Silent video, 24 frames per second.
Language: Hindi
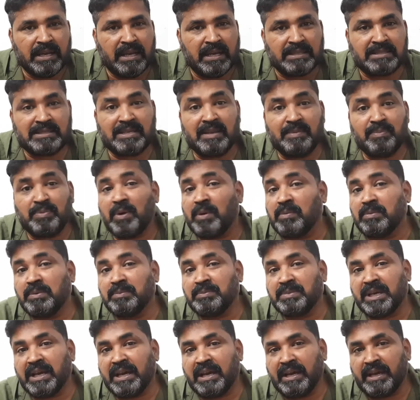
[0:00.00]
असली
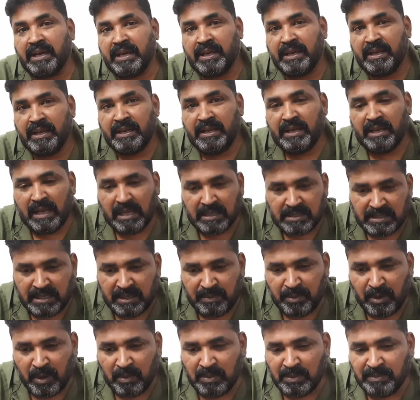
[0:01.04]
प्रॉब्लम क्या है असली
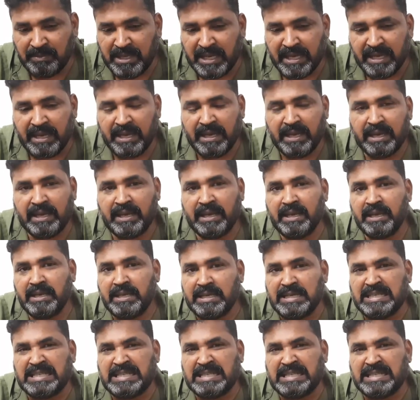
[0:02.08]
प्रॉब्लम ये है कि